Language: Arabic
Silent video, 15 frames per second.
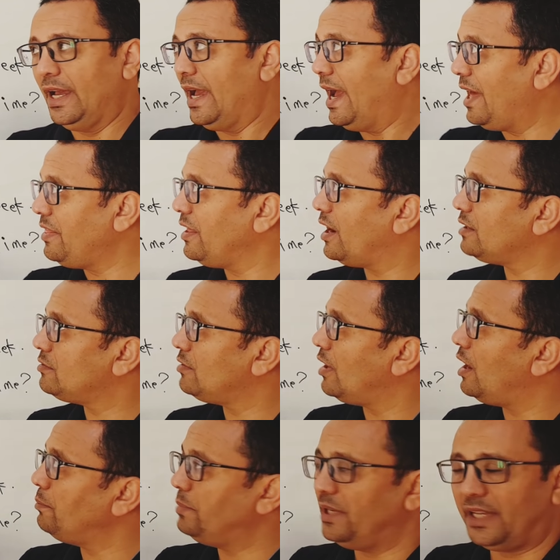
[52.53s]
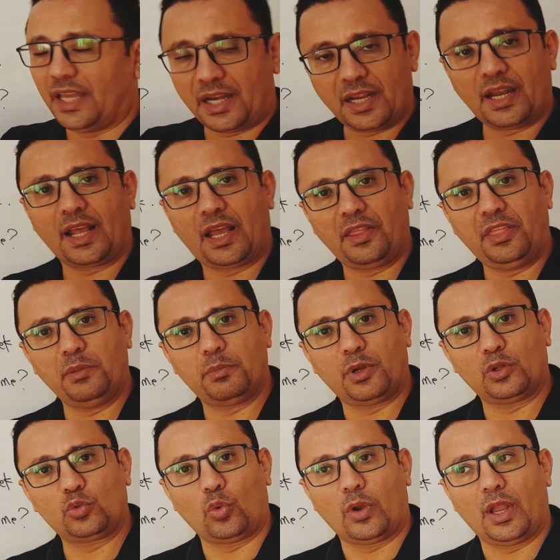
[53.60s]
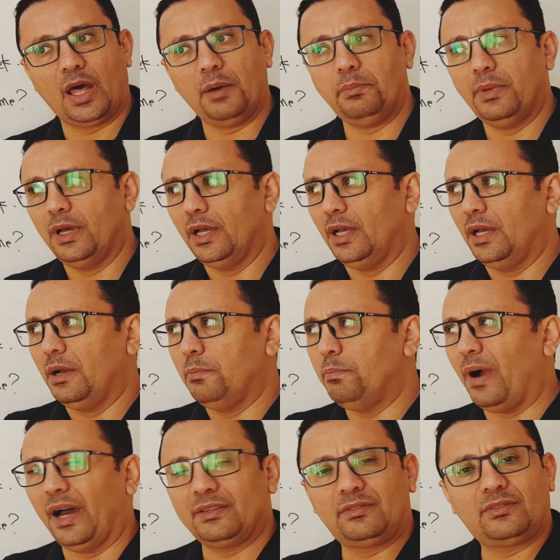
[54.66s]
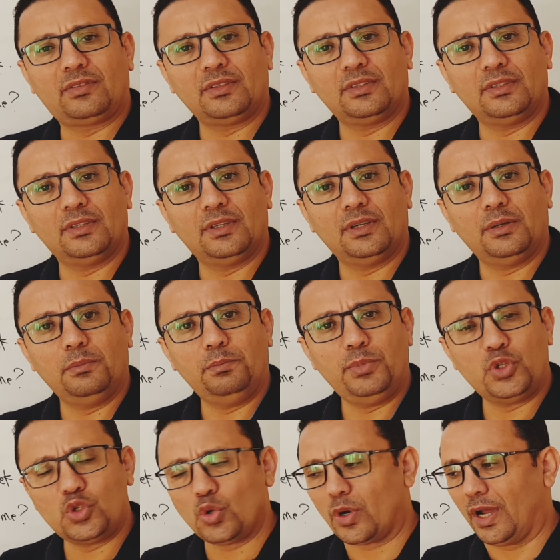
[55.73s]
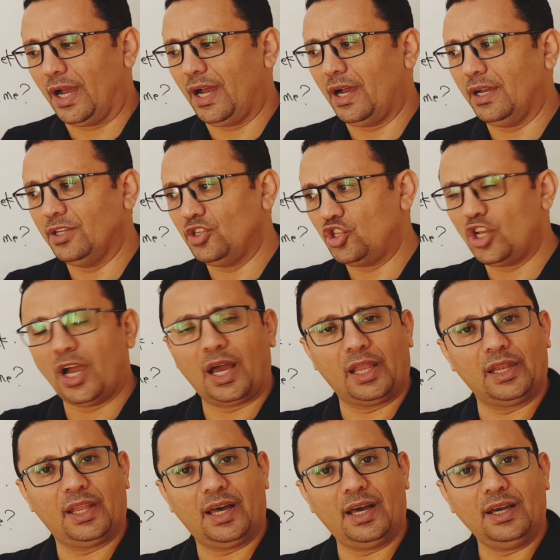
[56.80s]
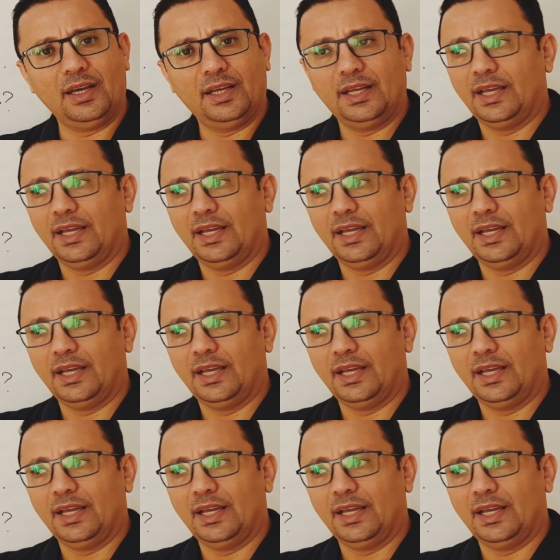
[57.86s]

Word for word: هذه أخطاء بيكررها كثير من الطلاب but بسرعة إن شاء الله